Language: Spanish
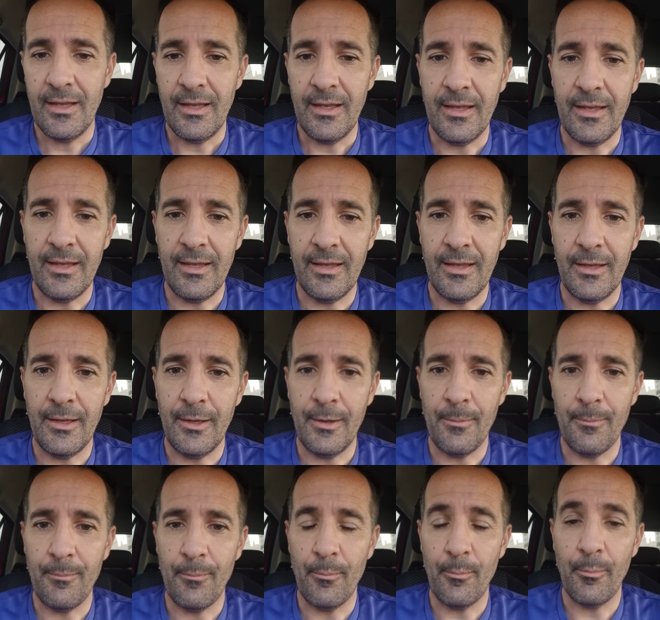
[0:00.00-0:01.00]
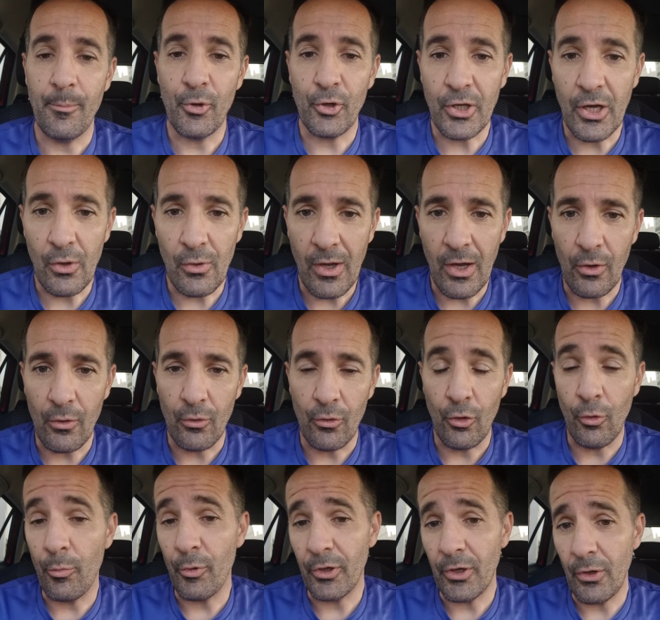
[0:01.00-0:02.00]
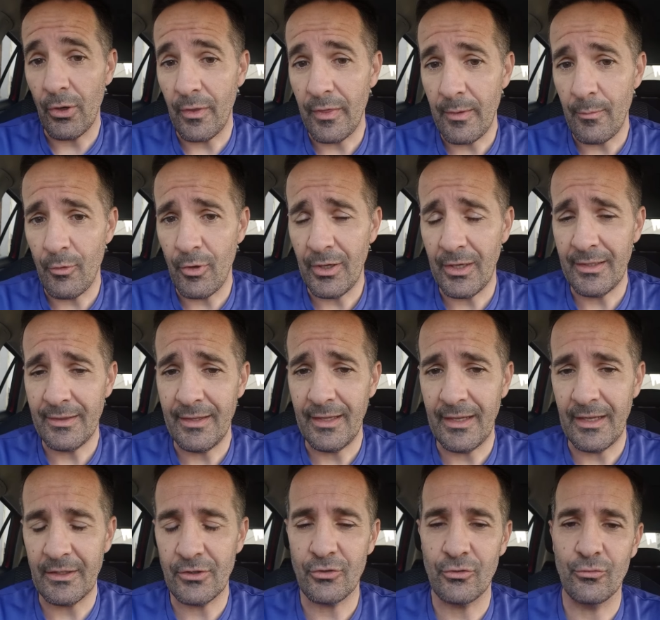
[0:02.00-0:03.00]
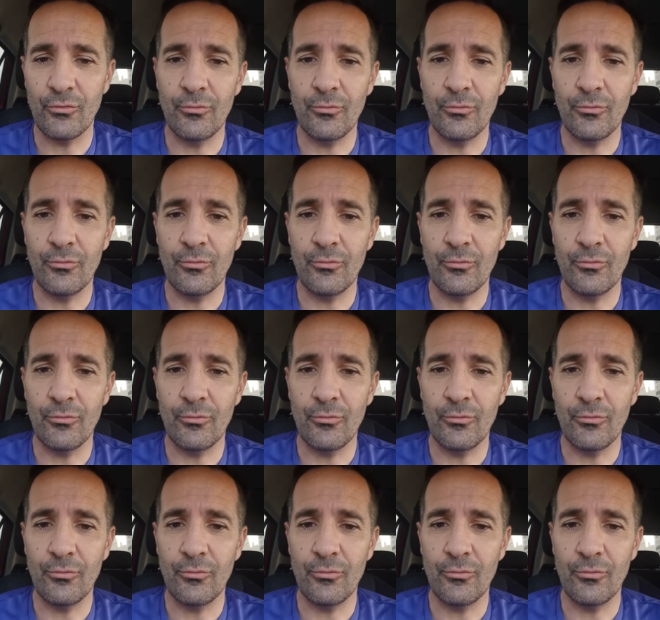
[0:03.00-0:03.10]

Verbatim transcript: Em, ¿Por qué lo hago o por qué lo hacemos en este caso?